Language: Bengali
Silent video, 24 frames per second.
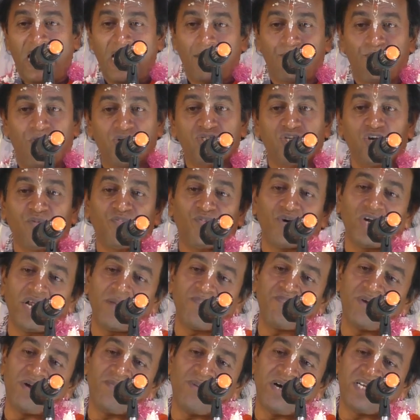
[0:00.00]
এক বছর পর
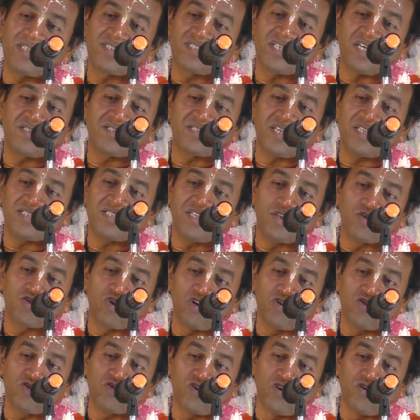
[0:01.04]
আপনার বাচ্চা আস্তে আস্তে
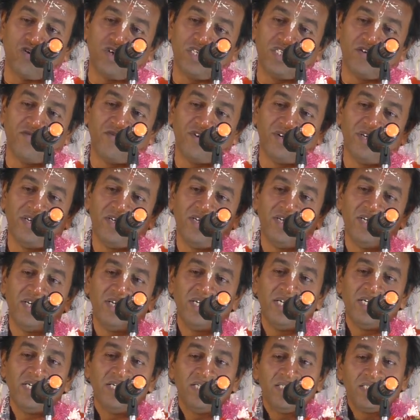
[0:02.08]
চঞ্চল হয়ে যাবে
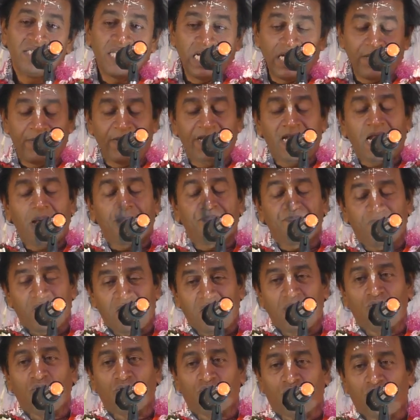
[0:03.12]
দেখবেন আপনারা
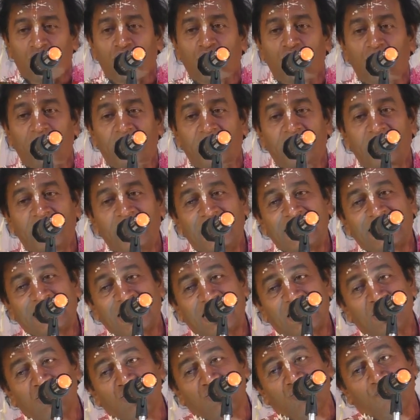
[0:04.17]
লক্ষ্য করবেন এটা
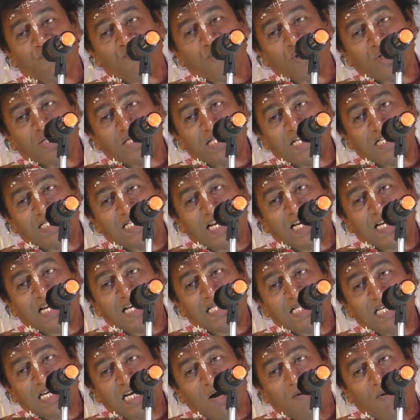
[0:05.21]
কিন্তু প্রত্যেক
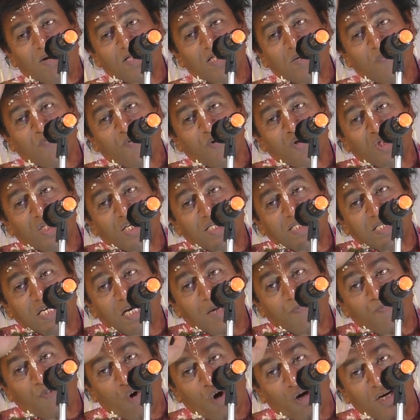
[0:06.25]
জায়গাতে গাওয়াতে প্রত্যেক
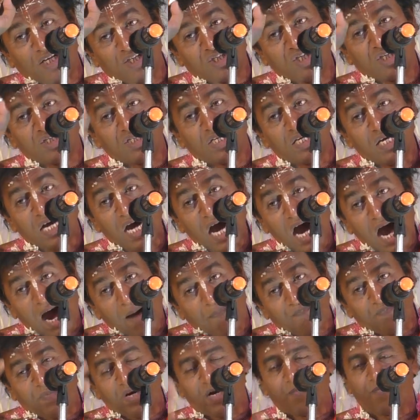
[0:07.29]
জায়গায় ফল এসেছে
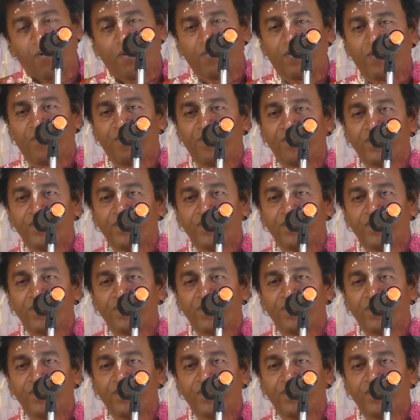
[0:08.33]
আপনারা পাবেন